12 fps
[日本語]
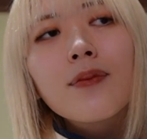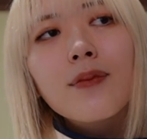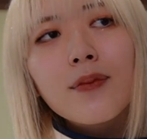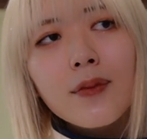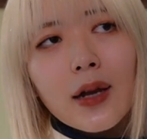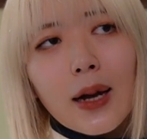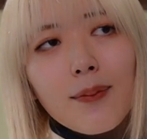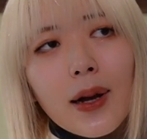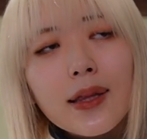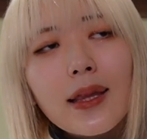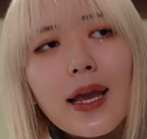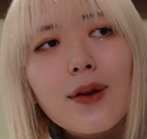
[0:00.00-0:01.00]
うん、頑
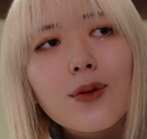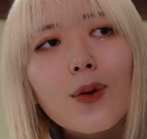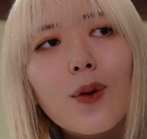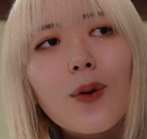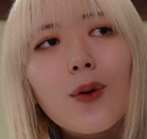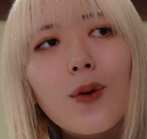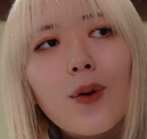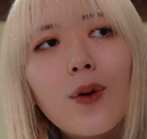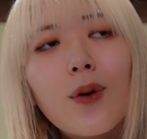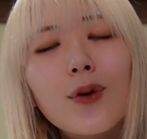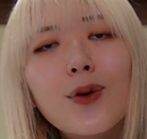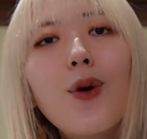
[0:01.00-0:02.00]
張っているとこ
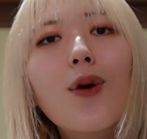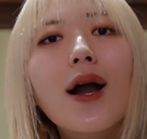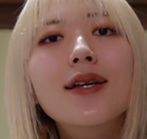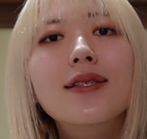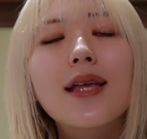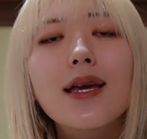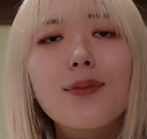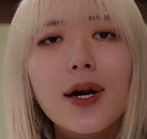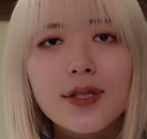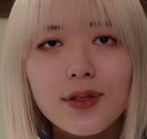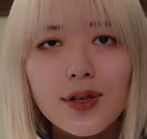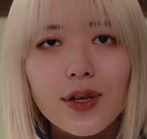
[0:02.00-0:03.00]
ろを評価してい
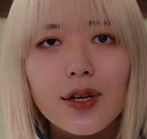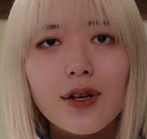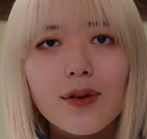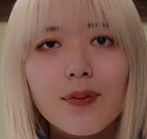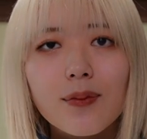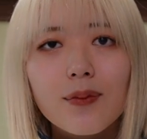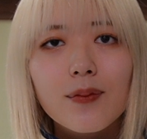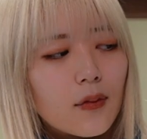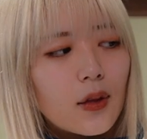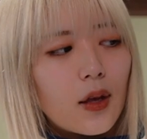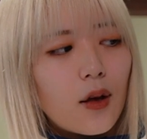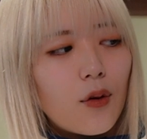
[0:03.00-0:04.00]
ます。
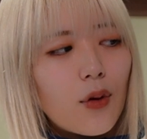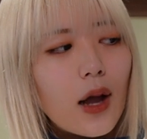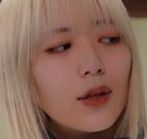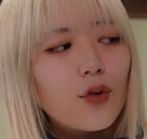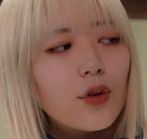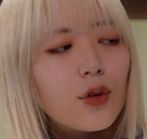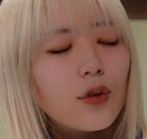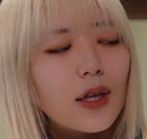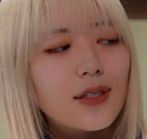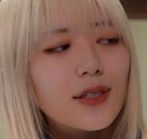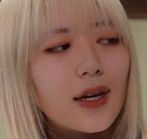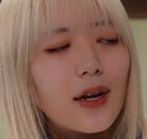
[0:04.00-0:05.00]
ファンの人
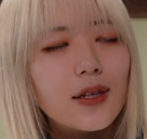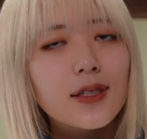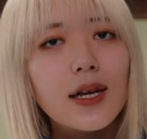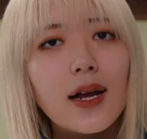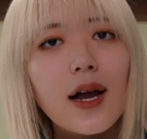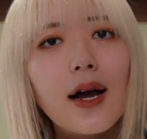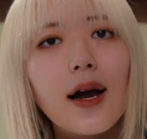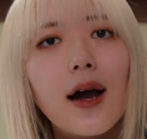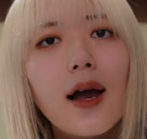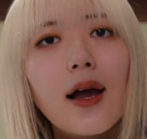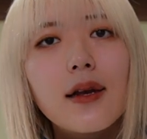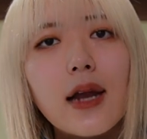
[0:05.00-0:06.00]
たちからしたら、
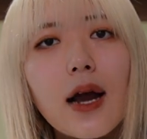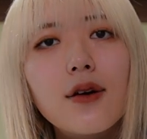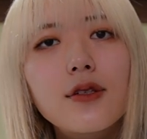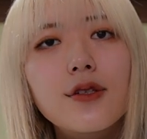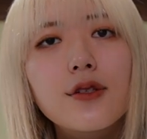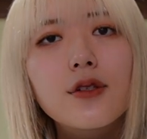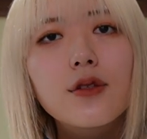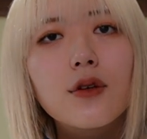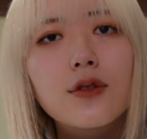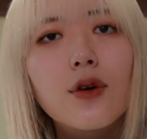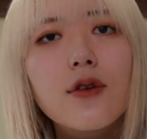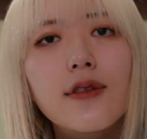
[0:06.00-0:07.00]
ラウール君
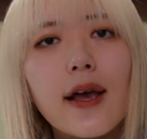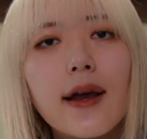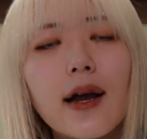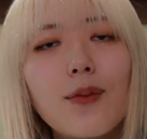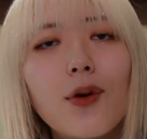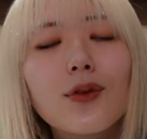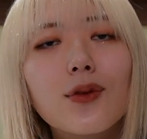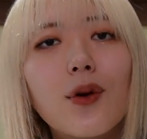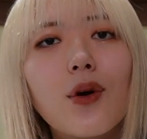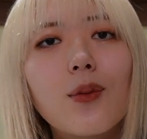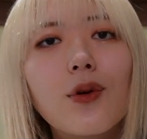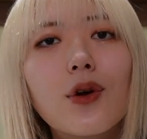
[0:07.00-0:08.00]
の存在がもっ
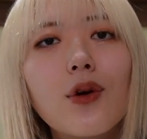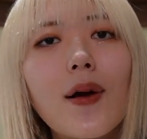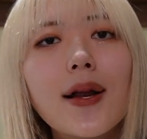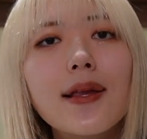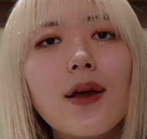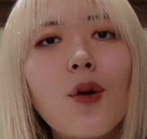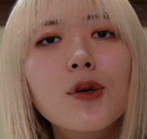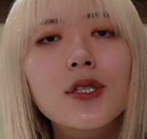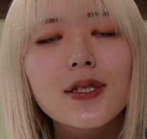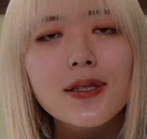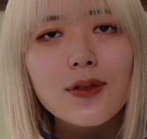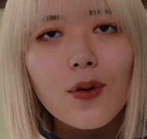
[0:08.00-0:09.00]
と報われてほ
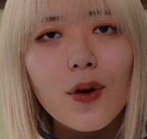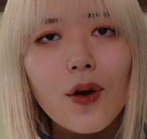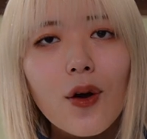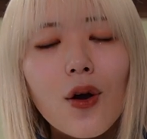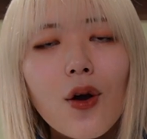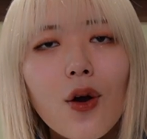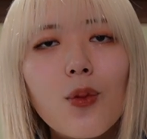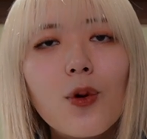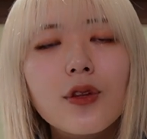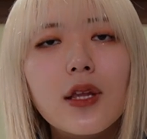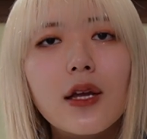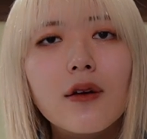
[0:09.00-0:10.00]
しいと
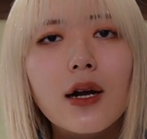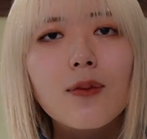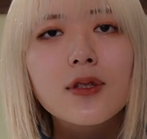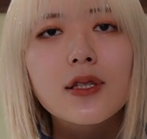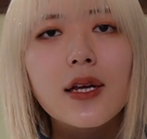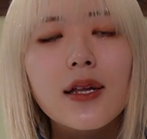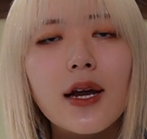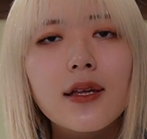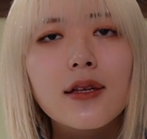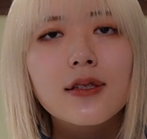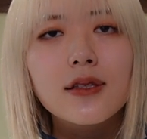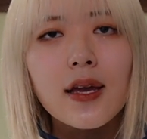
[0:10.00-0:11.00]
思っているかもしれない
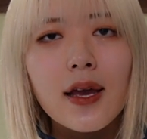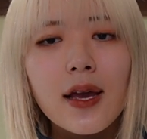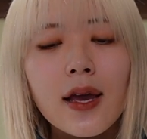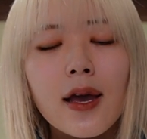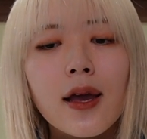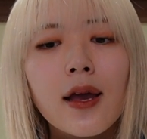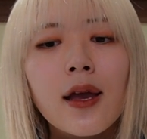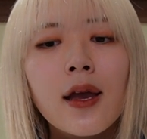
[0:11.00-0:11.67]
ですね。